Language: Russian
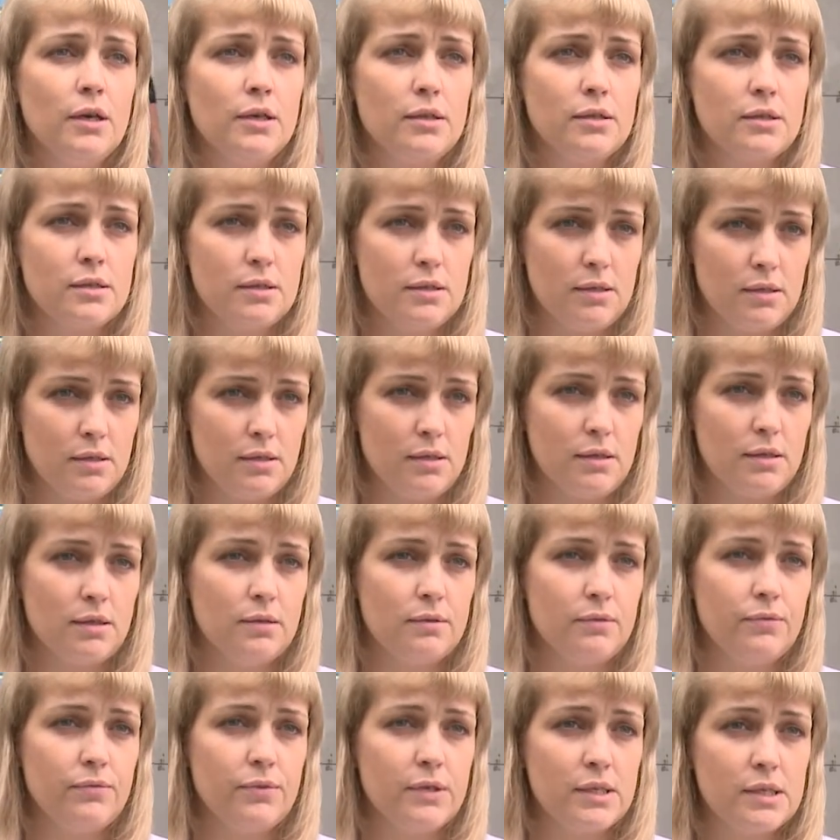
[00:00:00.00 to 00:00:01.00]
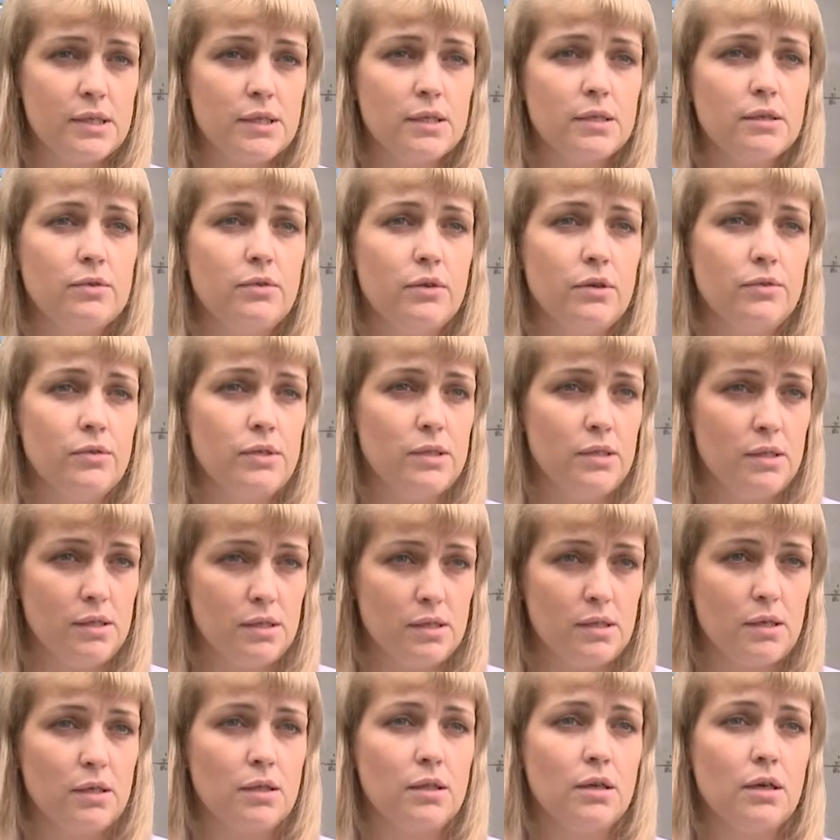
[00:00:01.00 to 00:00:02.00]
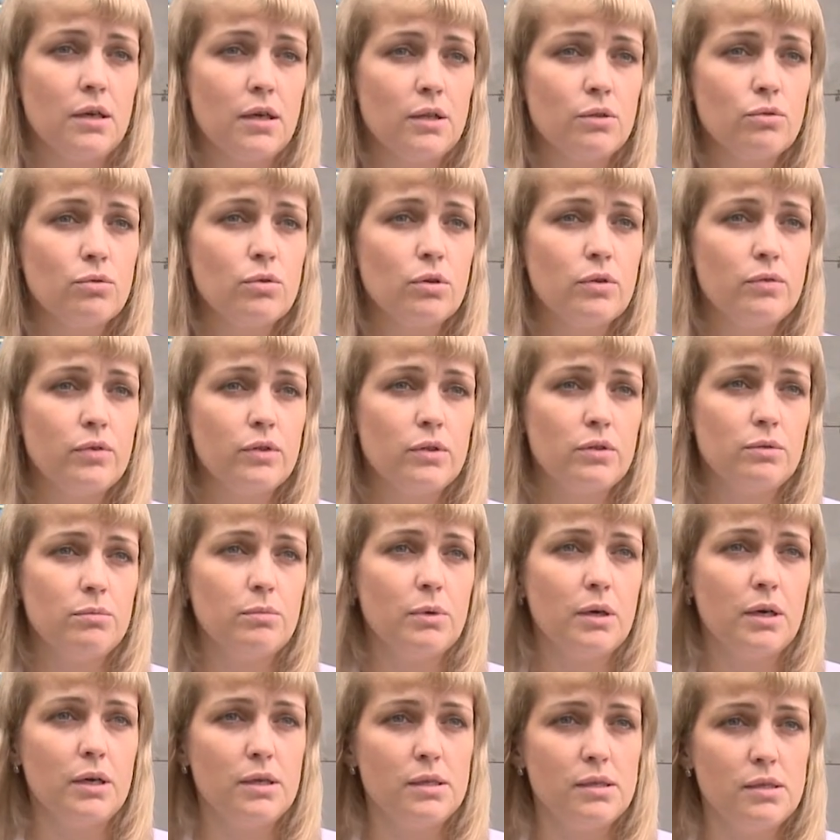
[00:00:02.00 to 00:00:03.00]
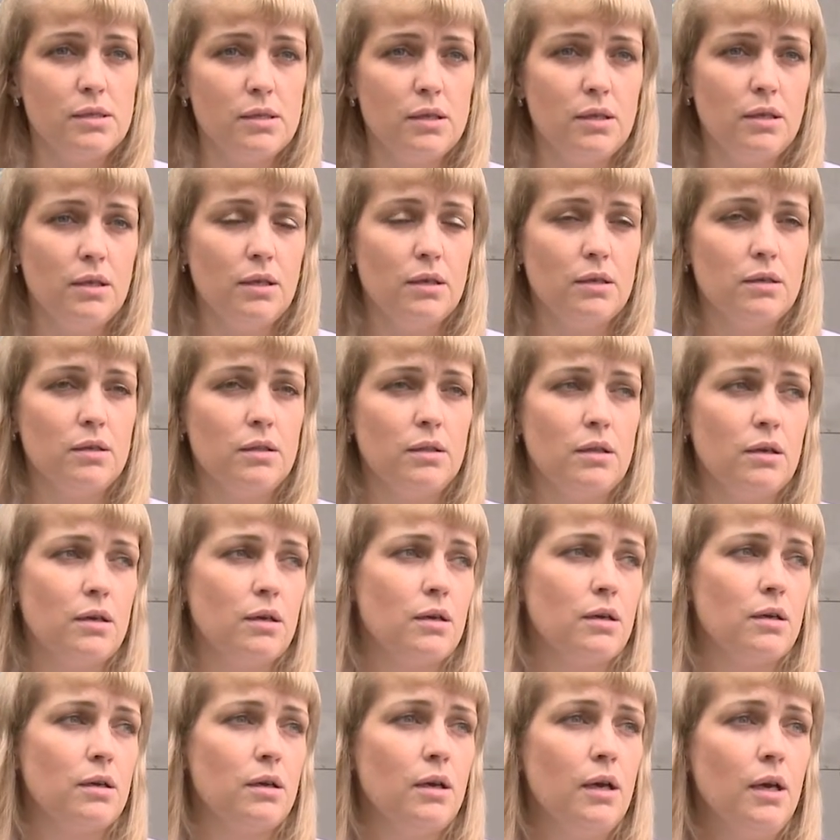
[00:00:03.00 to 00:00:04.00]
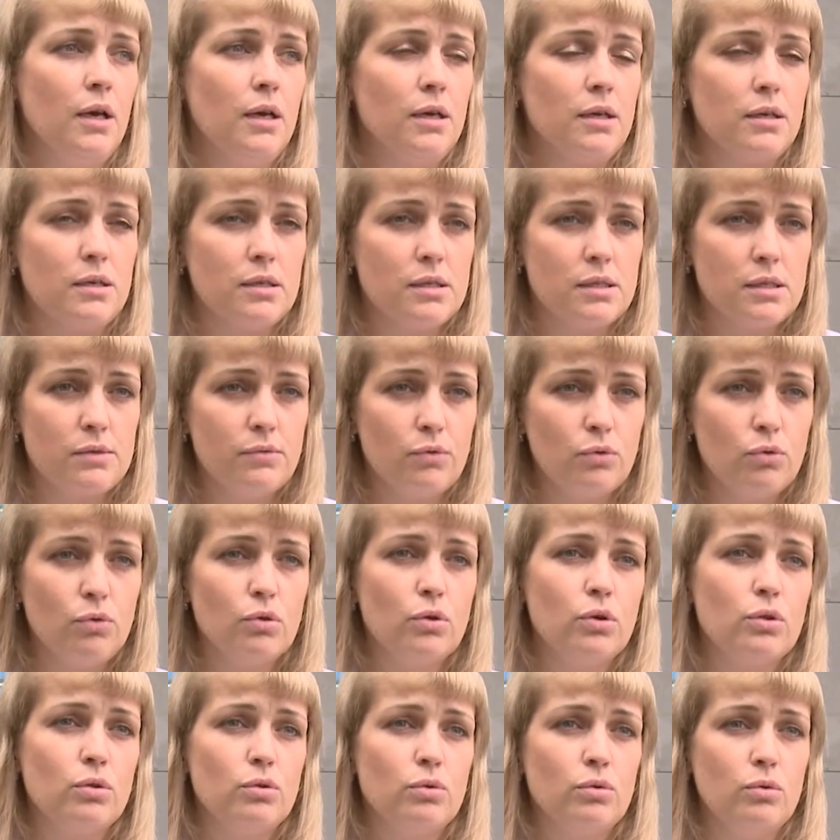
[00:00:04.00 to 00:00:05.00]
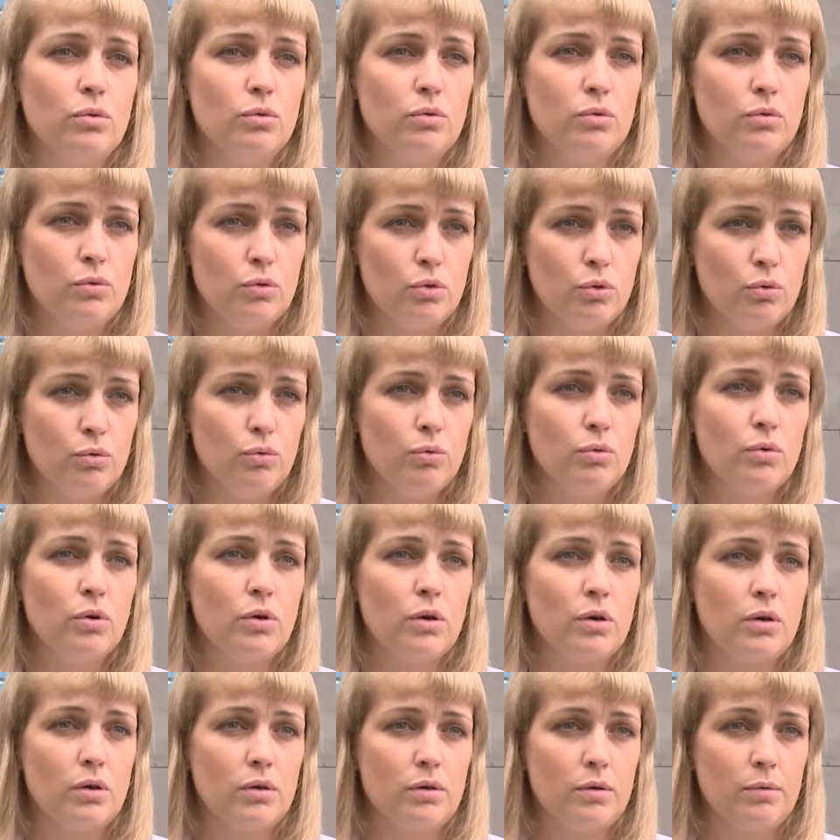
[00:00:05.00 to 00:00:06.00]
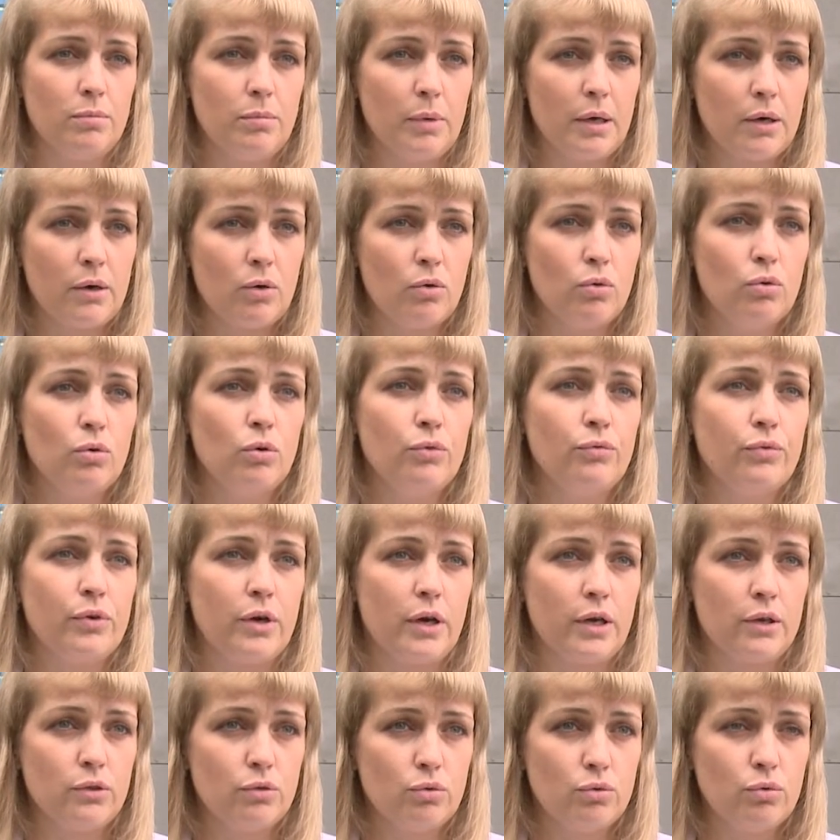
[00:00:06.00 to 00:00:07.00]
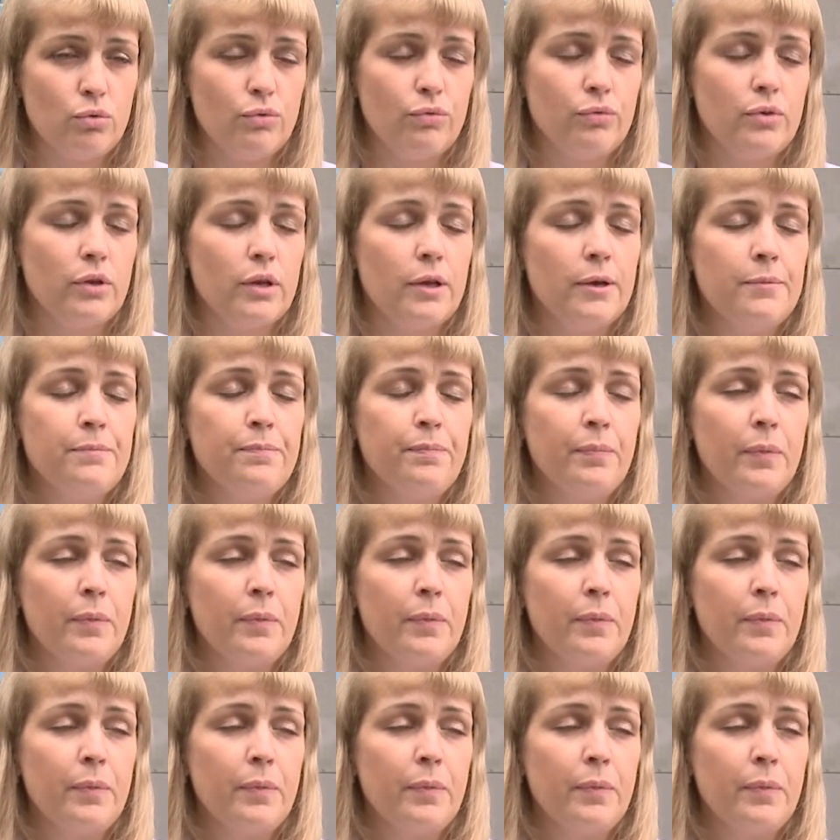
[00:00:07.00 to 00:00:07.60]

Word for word: зафиксировали все цены, которые в этом магазине на э, свеклу, лук, морковь, картофель.